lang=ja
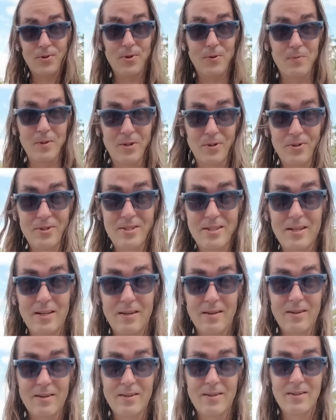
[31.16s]
も伸びる
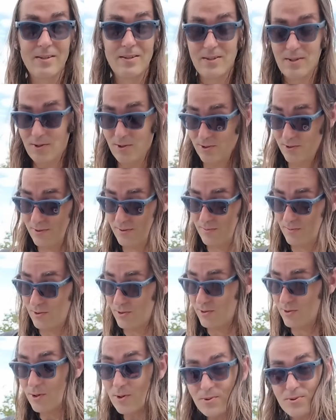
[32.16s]
し、
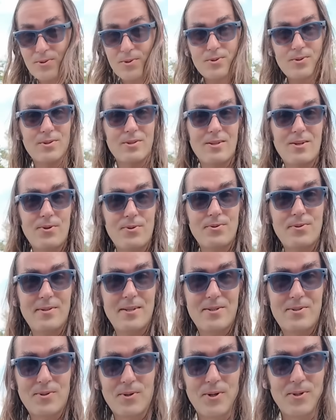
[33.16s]
もうほんといろ
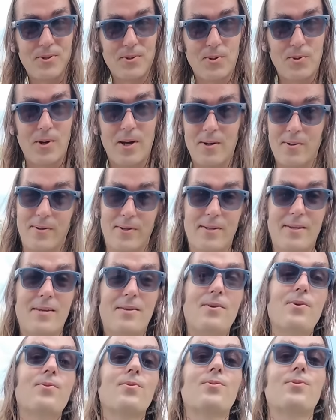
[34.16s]
んなすごいところあるので、
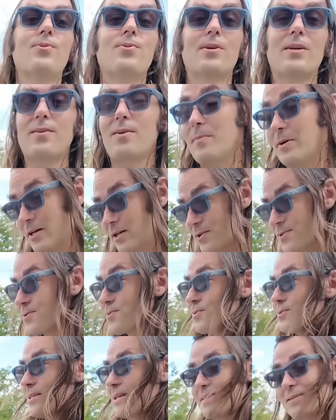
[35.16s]
今日の動画で今から
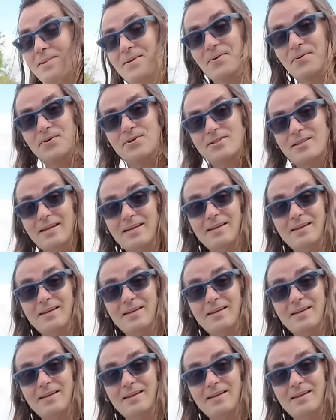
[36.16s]
ちょっとセッティングし